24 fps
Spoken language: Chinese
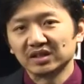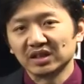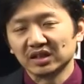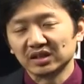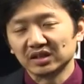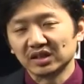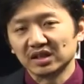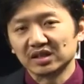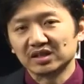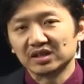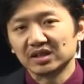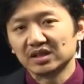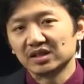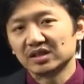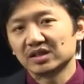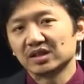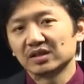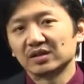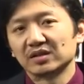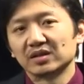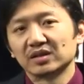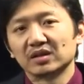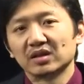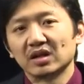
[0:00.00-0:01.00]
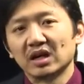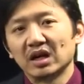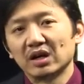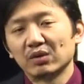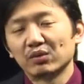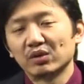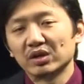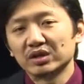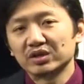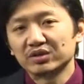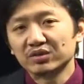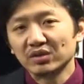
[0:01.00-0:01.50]
等的精神，啊，
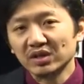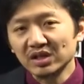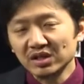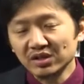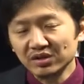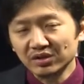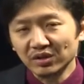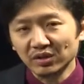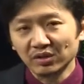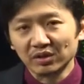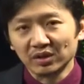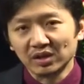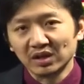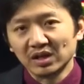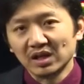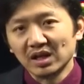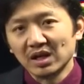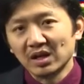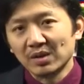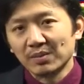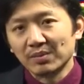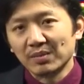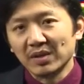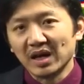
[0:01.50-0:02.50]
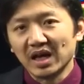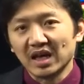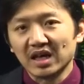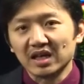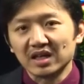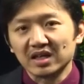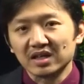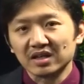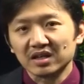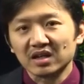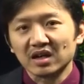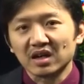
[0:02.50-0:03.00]
我尊重每
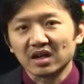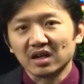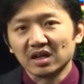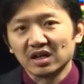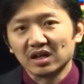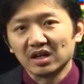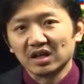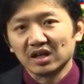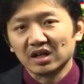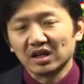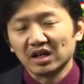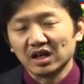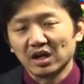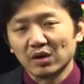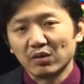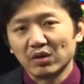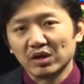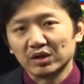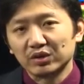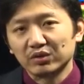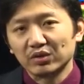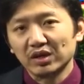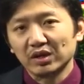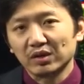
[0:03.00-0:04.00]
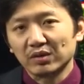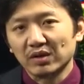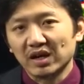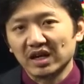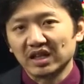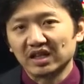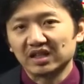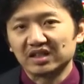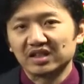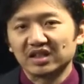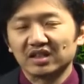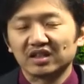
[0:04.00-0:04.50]
一个和我对话
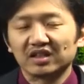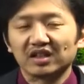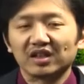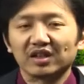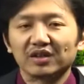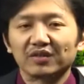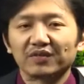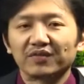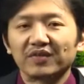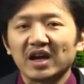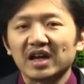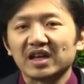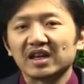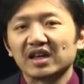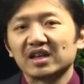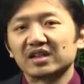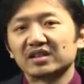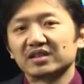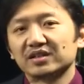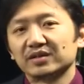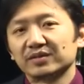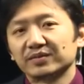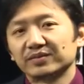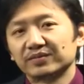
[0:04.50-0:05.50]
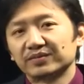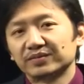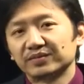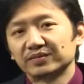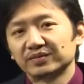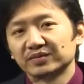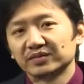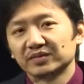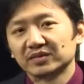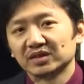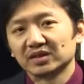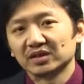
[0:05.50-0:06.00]
的这样的一个发言
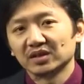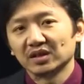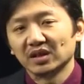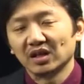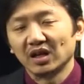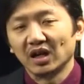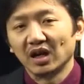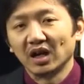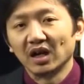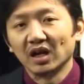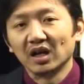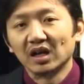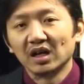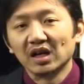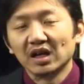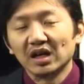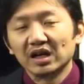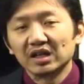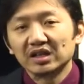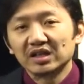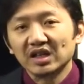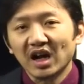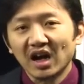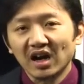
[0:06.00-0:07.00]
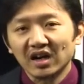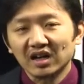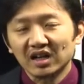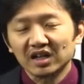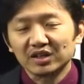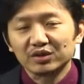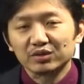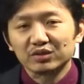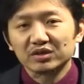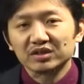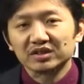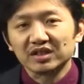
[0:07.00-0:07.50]
者，啊，第二呢，
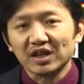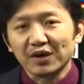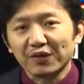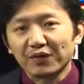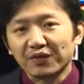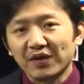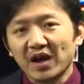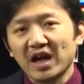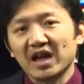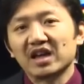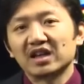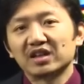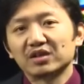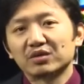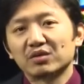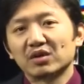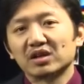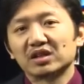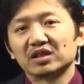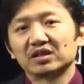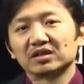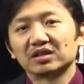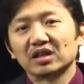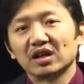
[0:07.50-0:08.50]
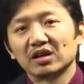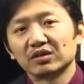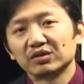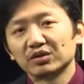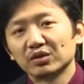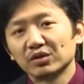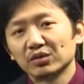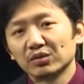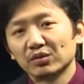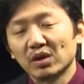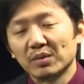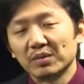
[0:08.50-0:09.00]
就是在发言的过程当
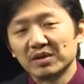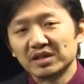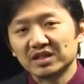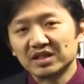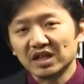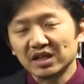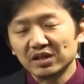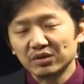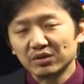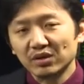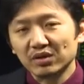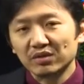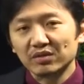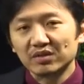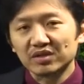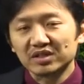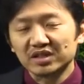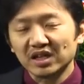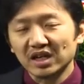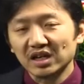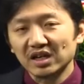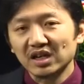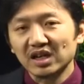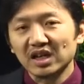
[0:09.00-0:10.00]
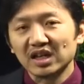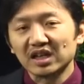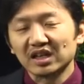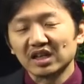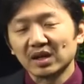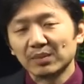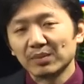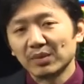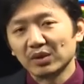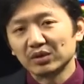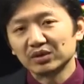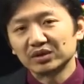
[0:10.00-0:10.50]
中，我们针对于真理
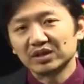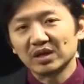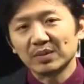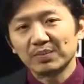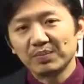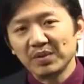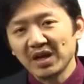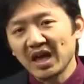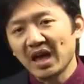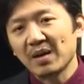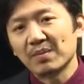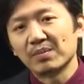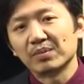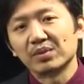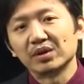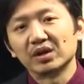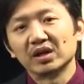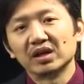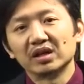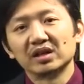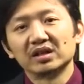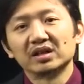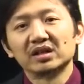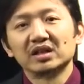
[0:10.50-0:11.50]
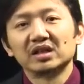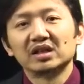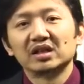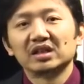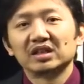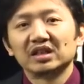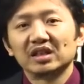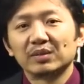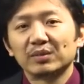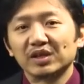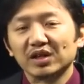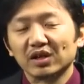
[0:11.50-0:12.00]
的某些辩驳，
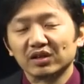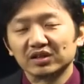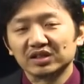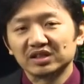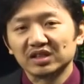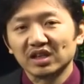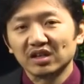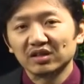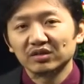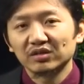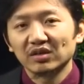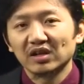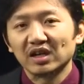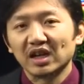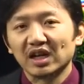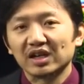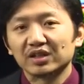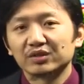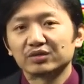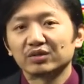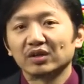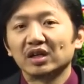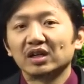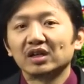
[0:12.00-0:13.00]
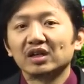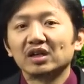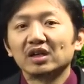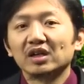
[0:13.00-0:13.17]
那么要相对来说，